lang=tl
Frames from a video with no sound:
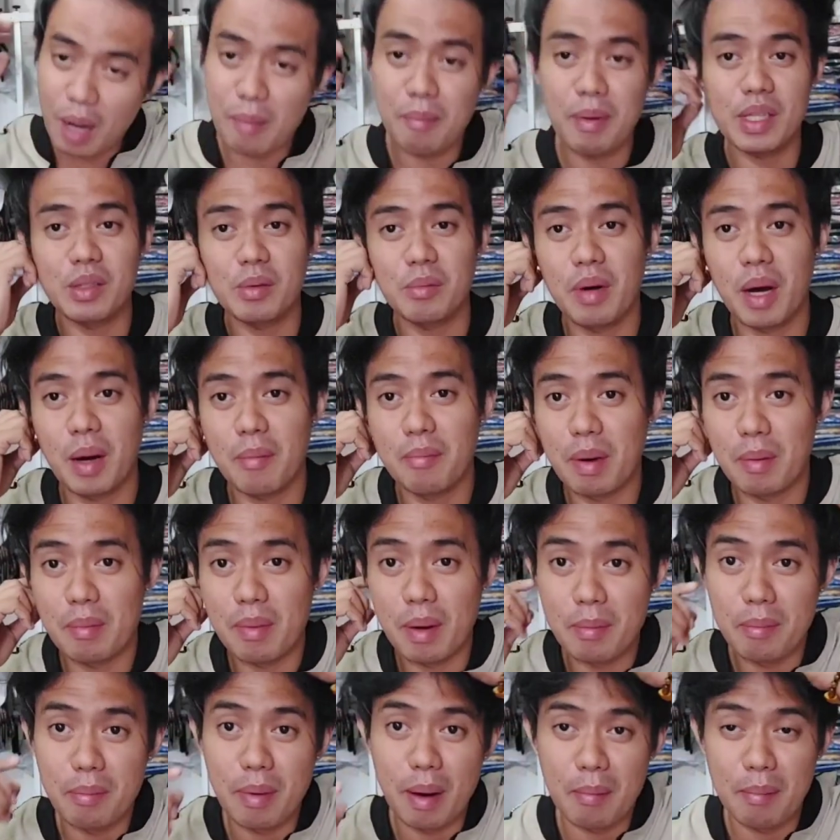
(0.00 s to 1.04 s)
nga ba itong mga
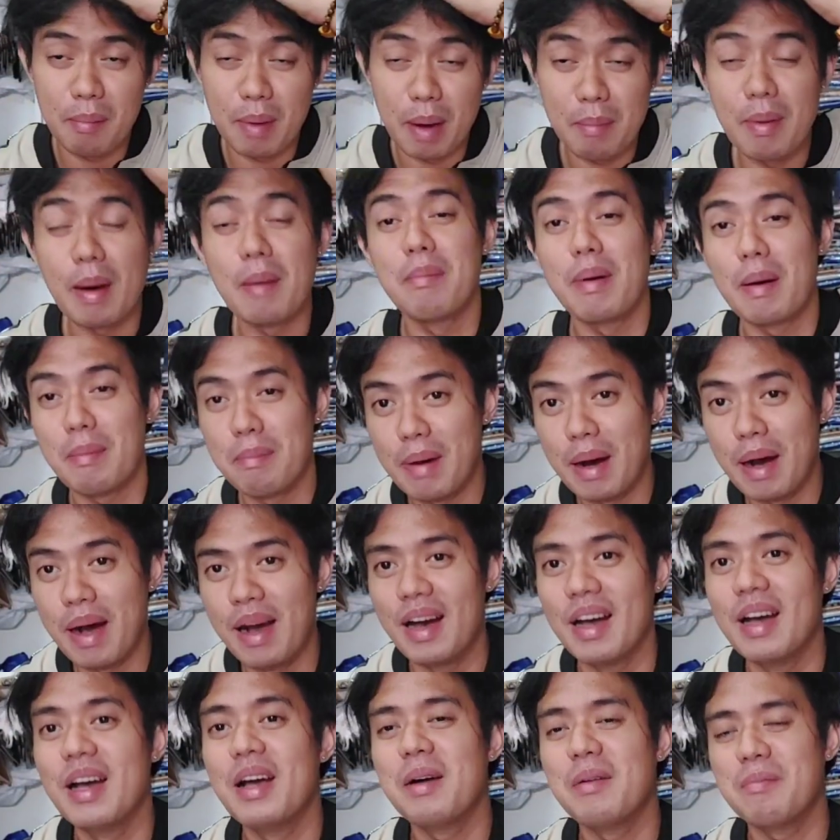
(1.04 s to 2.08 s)
bababa, mabababa,
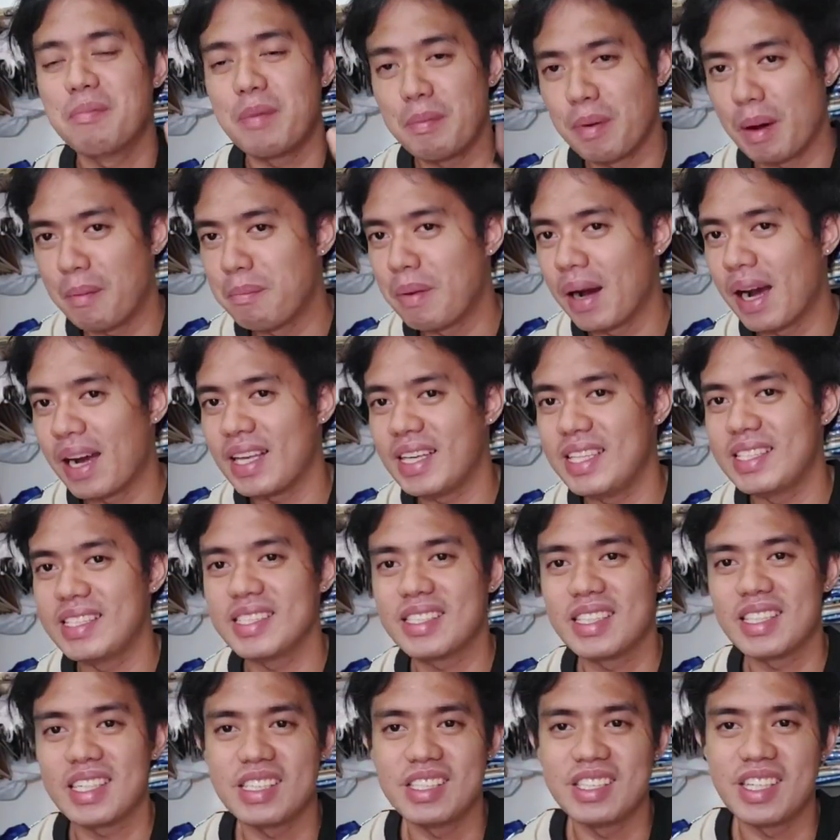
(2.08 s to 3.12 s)

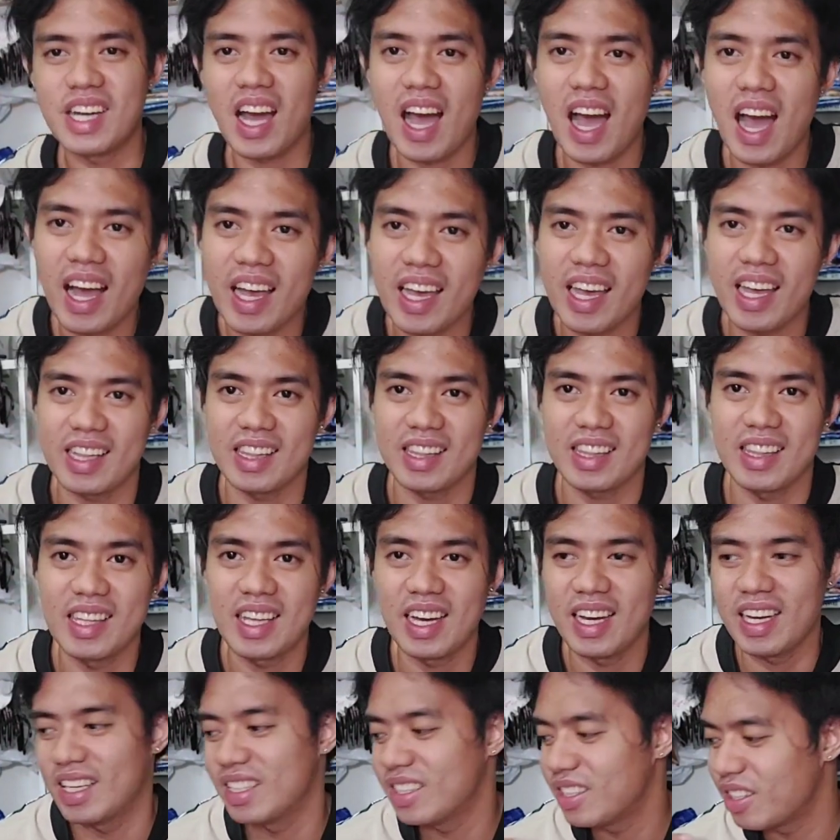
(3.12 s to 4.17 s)
mababangis na jacket
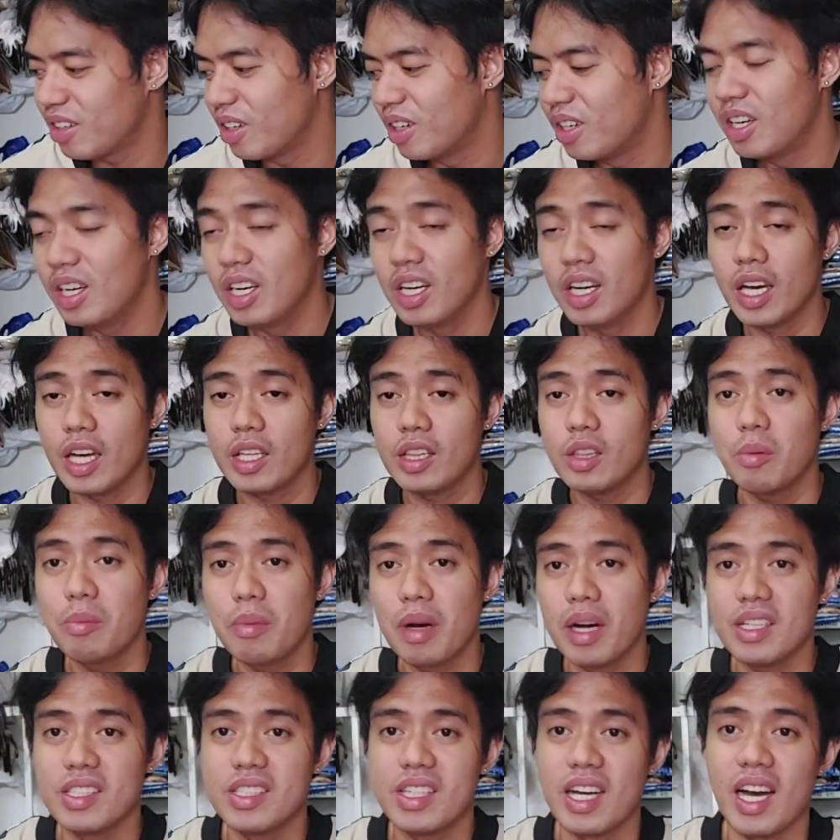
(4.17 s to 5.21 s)
na ito? Itong
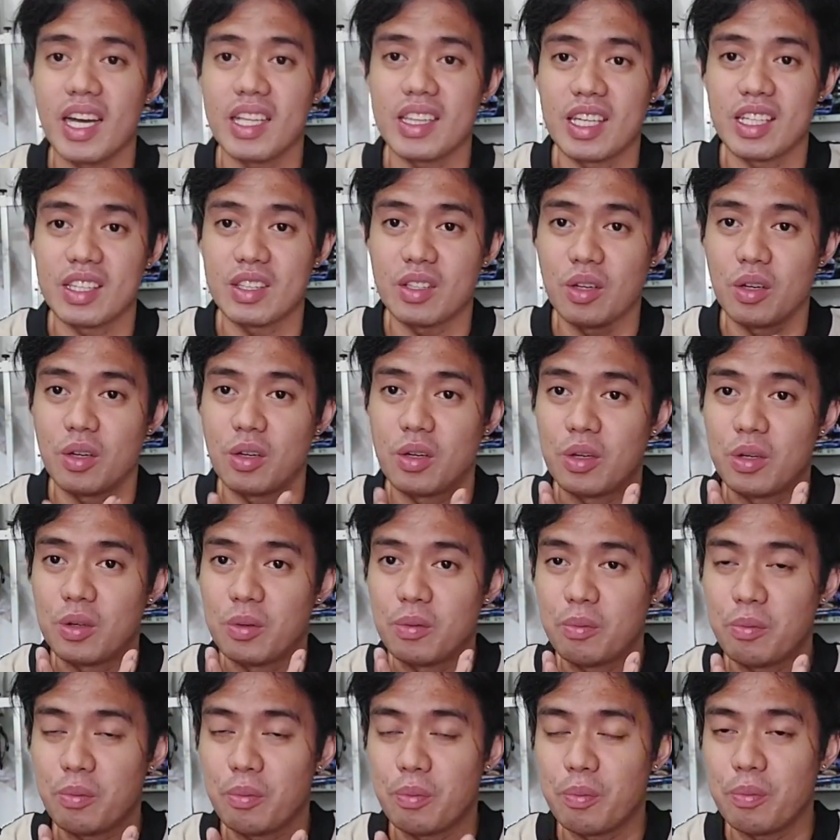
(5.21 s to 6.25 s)
mga jacket na to
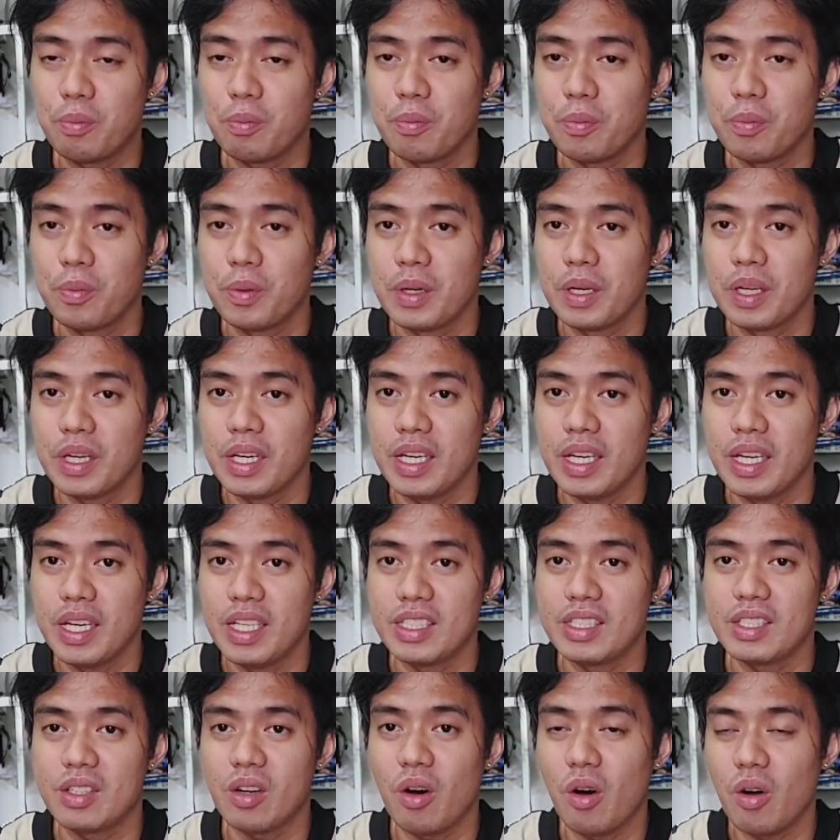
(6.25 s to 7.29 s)

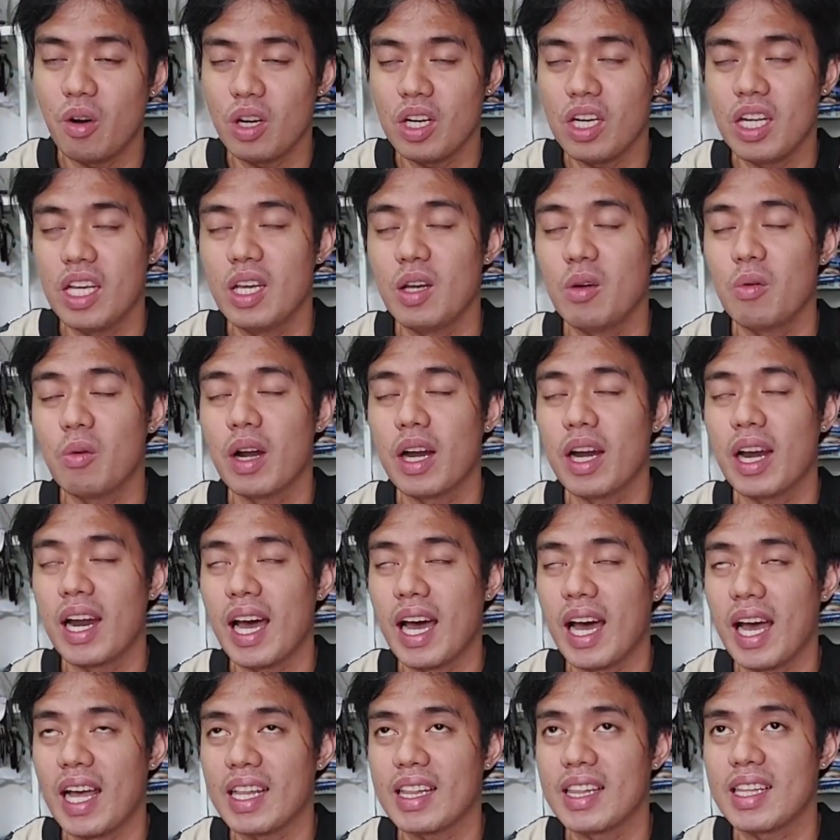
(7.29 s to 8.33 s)
is only
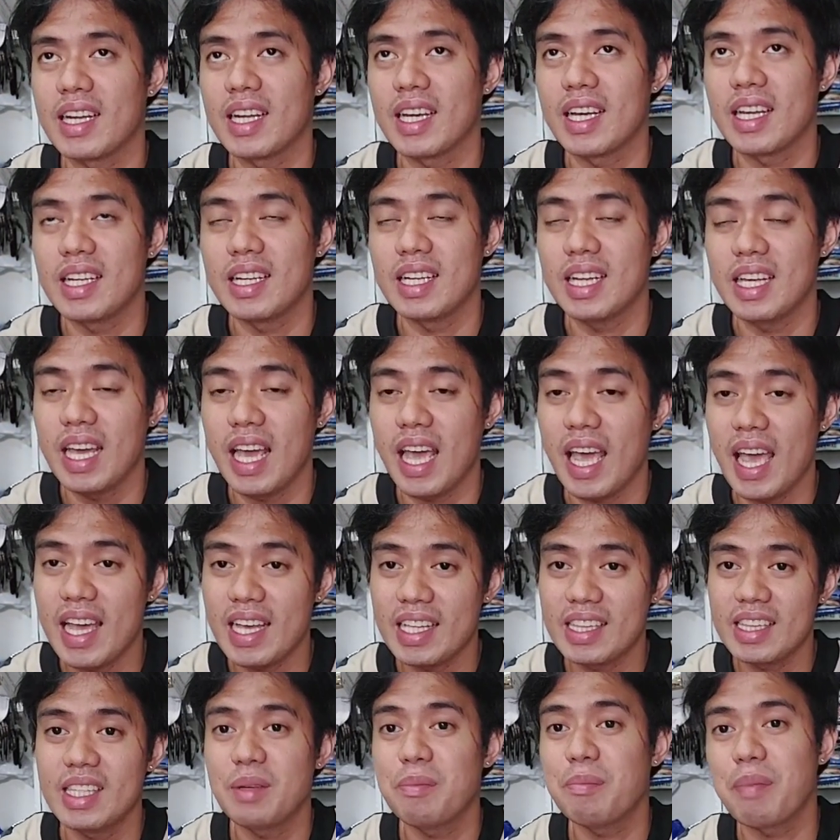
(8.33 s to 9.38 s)
180
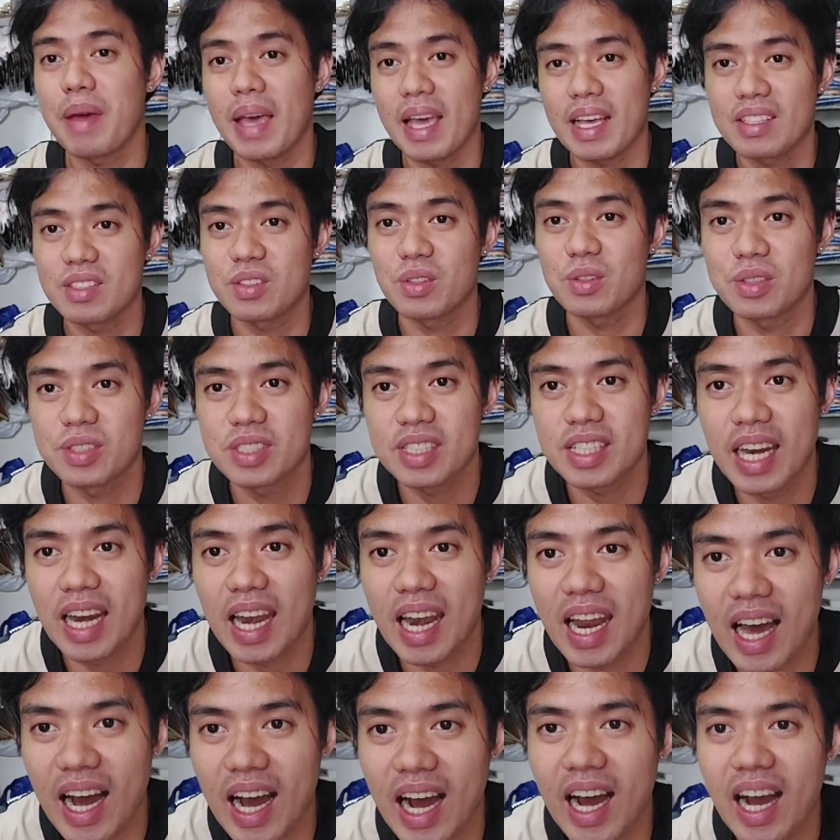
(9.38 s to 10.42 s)
pesos
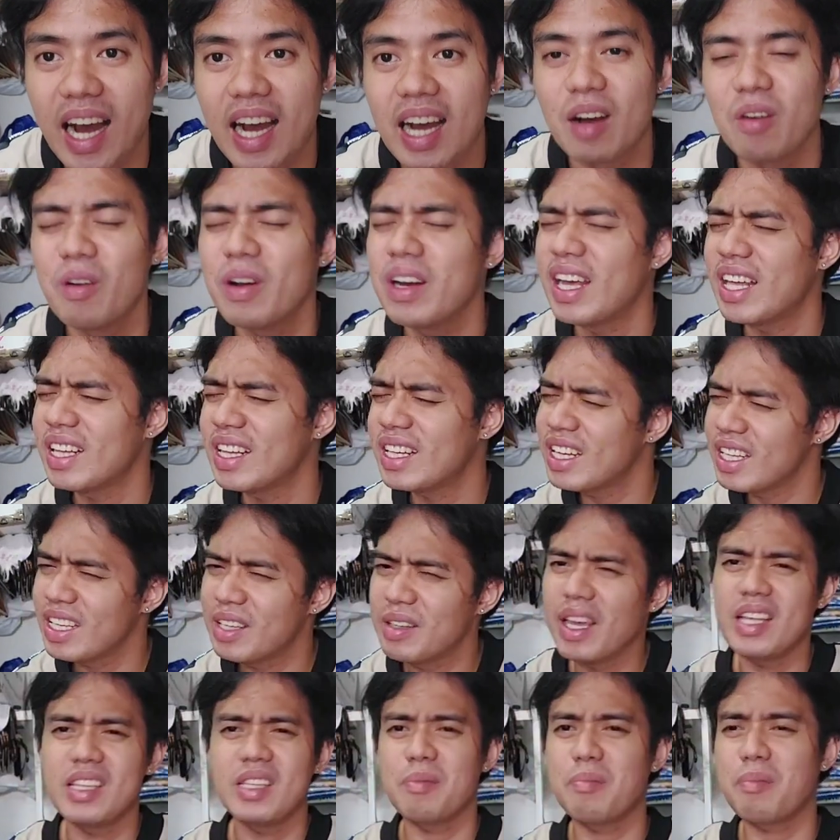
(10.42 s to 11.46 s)
lang.
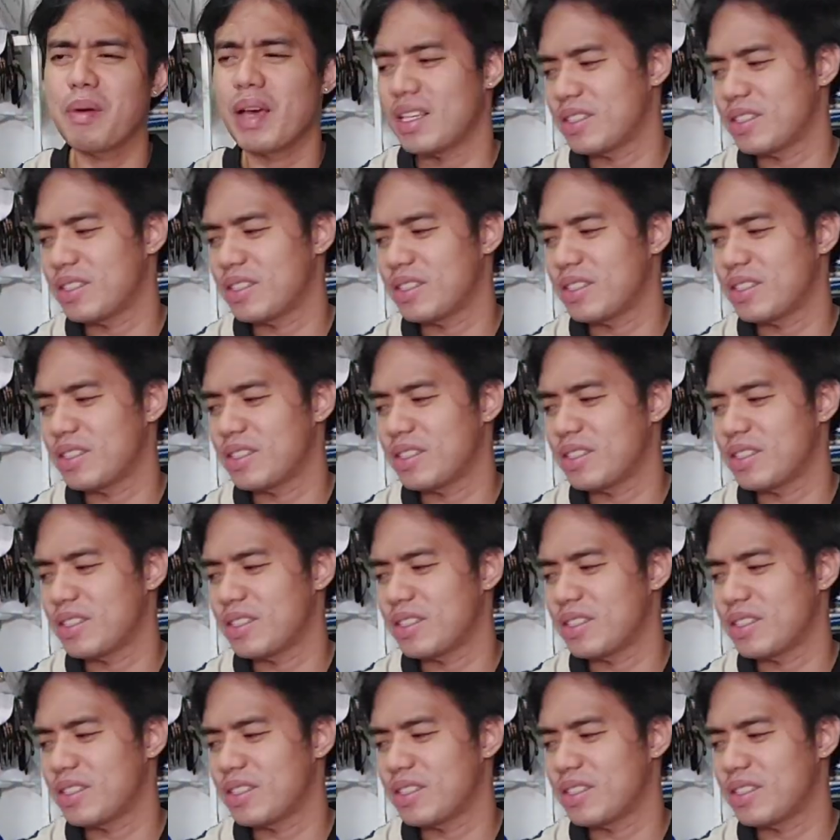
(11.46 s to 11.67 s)
180